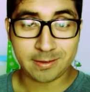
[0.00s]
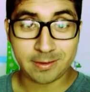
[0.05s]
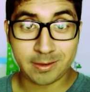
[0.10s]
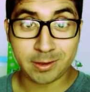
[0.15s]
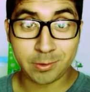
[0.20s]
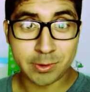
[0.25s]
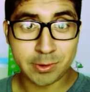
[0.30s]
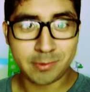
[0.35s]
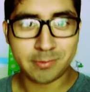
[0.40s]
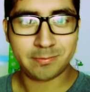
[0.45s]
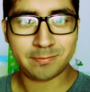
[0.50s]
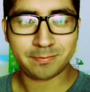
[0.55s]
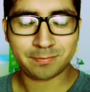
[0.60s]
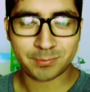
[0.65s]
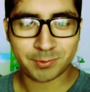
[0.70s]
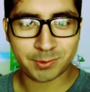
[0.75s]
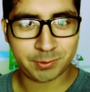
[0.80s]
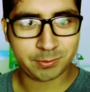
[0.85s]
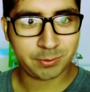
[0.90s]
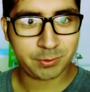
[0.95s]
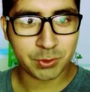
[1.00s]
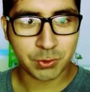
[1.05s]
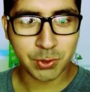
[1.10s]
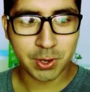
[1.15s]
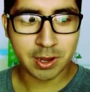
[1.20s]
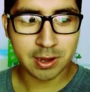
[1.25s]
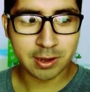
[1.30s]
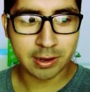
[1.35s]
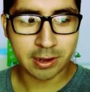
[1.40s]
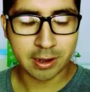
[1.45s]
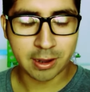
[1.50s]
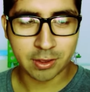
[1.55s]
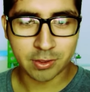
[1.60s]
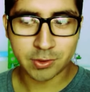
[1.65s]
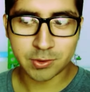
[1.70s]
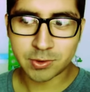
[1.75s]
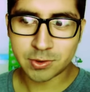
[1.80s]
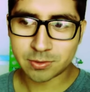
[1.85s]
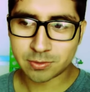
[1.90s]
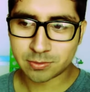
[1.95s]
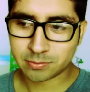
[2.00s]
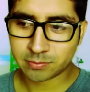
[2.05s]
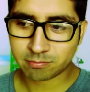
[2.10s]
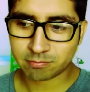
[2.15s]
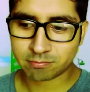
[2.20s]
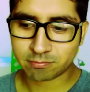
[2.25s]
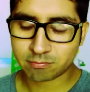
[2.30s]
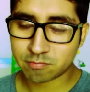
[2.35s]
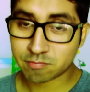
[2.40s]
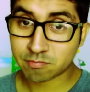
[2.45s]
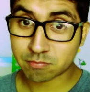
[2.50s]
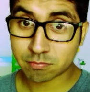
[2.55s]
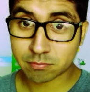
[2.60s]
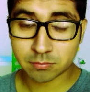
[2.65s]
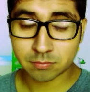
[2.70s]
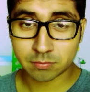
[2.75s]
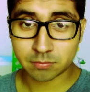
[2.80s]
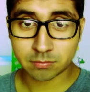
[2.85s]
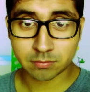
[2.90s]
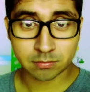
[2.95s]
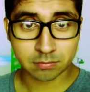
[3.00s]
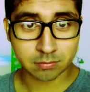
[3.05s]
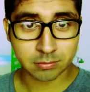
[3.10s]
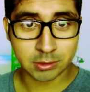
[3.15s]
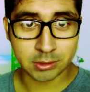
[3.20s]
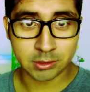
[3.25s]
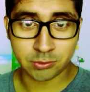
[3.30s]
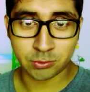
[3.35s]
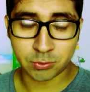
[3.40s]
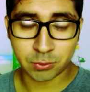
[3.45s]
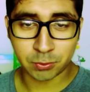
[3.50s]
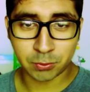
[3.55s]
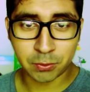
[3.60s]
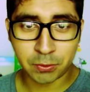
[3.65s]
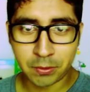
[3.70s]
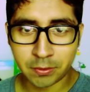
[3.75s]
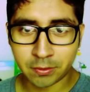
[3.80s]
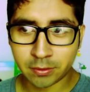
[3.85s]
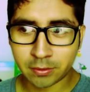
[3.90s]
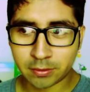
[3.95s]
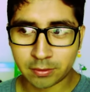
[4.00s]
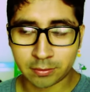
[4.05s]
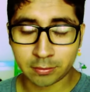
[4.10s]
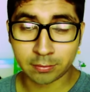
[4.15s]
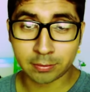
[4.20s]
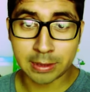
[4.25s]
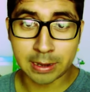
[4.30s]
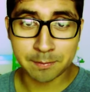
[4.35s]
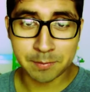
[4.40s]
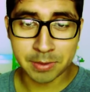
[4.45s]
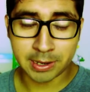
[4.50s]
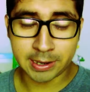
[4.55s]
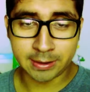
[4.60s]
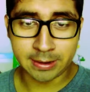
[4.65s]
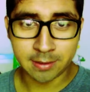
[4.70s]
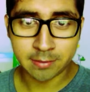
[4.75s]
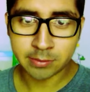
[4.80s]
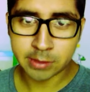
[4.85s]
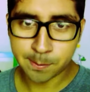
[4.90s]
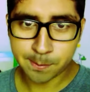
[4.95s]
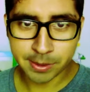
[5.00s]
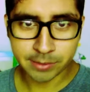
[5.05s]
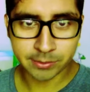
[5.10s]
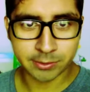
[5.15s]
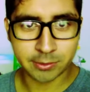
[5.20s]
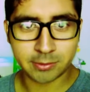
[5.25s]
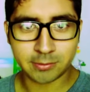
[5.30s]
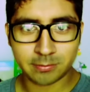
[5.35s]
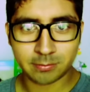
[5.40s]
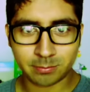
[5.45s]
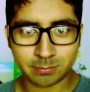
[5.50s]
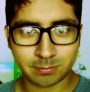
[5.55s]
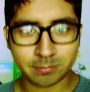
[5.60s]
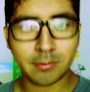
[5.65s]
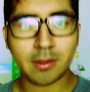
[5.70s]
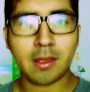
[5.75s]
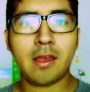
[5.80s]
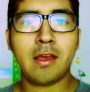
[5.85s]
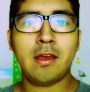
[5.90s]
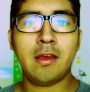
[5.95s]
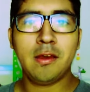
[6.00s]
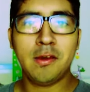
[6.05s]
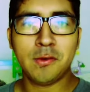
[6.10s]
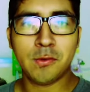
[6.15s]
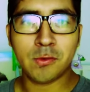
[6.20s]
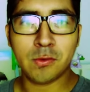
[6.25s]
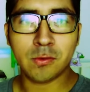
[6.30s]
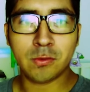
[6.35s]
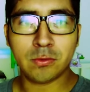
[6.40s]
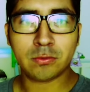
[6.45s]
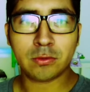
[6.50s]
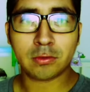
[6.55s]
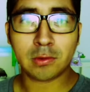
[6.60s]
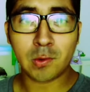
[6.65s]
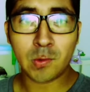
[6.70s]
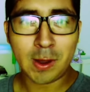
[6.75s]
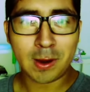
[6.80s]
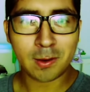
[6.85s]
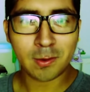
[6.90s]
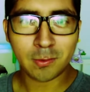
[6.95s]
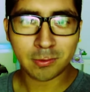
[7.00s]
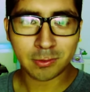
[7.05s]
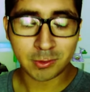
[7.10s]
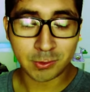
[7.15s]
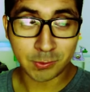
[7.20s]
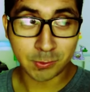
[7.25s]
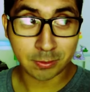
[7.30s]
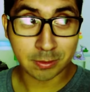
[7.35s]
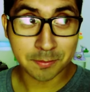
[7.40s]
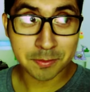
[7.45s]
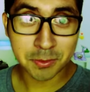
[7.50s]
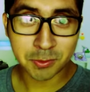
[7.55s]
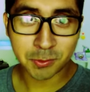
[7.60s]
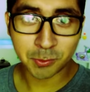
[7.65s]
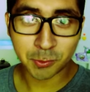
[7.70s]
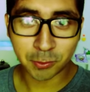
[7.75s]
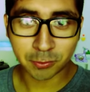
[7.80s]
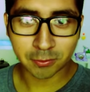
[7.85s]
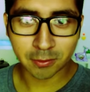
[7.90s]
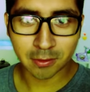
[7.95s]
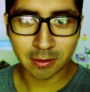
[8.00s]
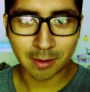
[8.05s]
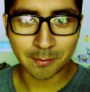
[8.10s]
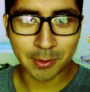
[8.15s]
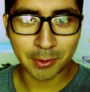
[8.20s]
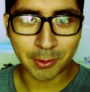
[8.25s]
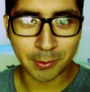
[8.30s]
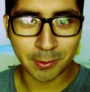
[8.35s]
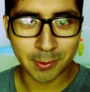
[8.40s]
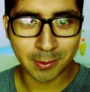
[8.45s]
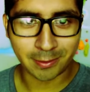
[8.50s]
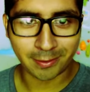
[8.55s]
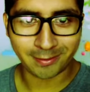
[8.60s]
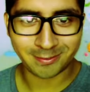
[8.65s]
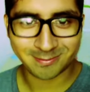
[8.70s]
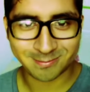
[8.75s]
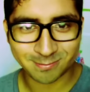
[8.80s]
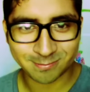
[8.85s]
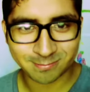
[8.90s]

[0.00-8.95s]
Y bueno, soy el creador, instructor de mi canal de Pantro. Un gusto saludarlo y un, también un gusto que me conozca.